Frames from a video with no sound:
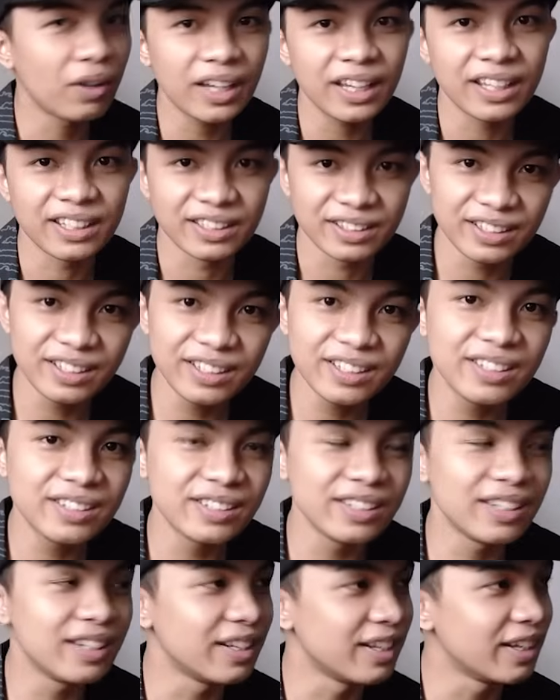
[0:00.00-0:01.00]
Oke, okay, jadi di
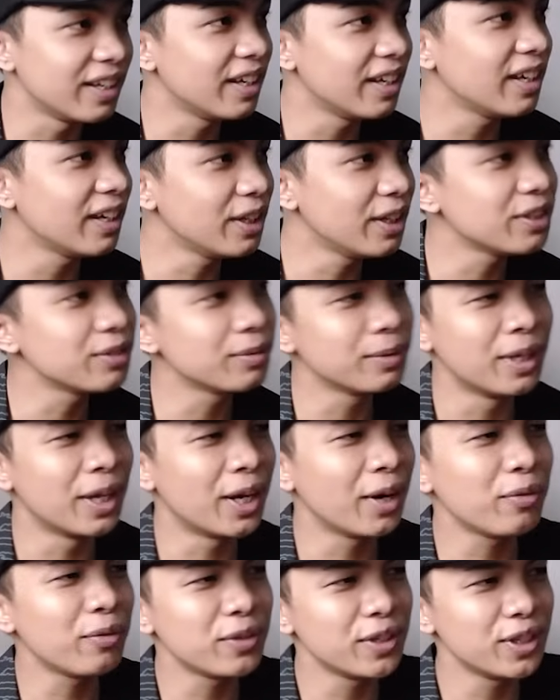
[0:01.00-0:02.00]
sini ini
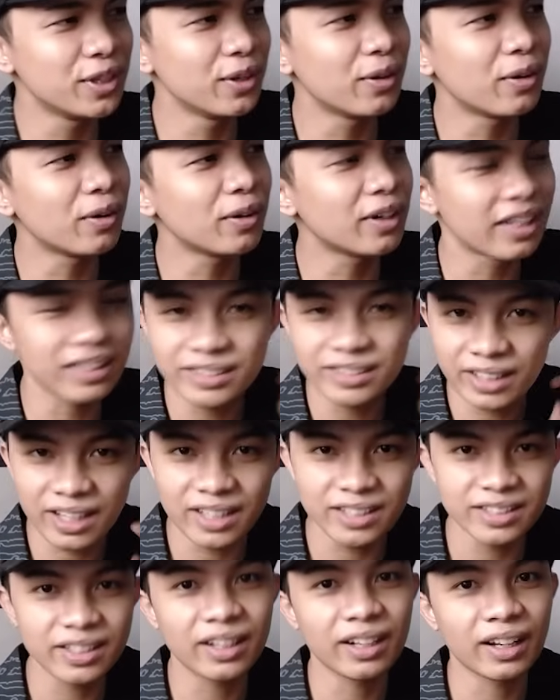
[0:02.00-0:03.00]
sebenarnya video nggak
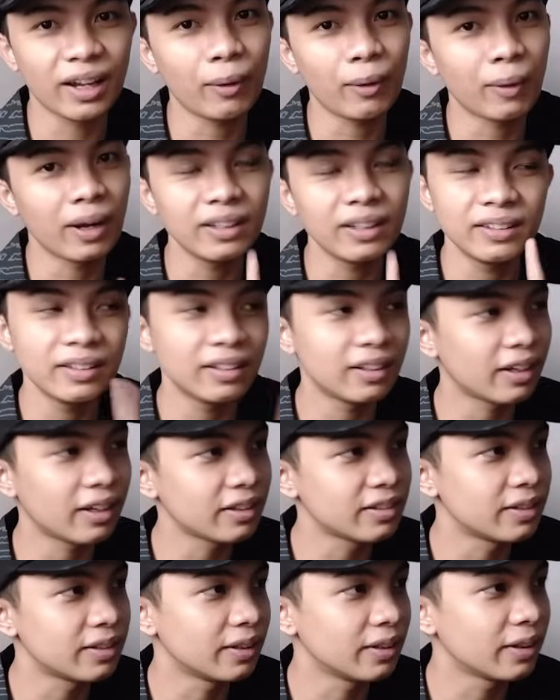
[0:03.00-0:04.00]
sengaja kelewat di
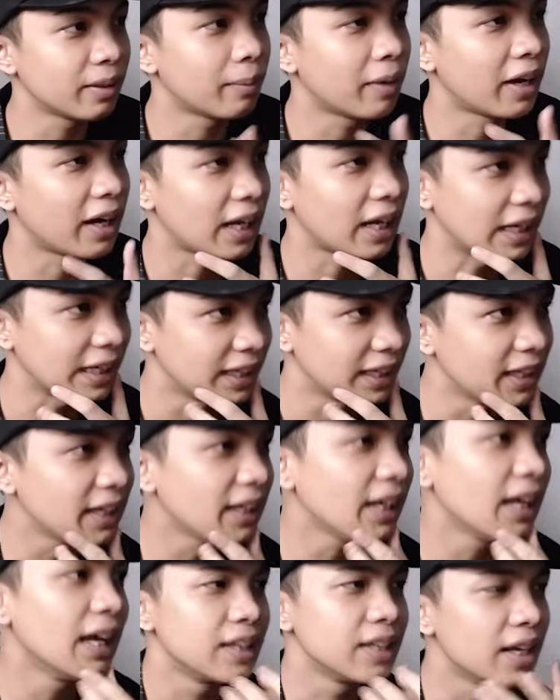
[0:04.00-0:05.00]
reaction kemarin.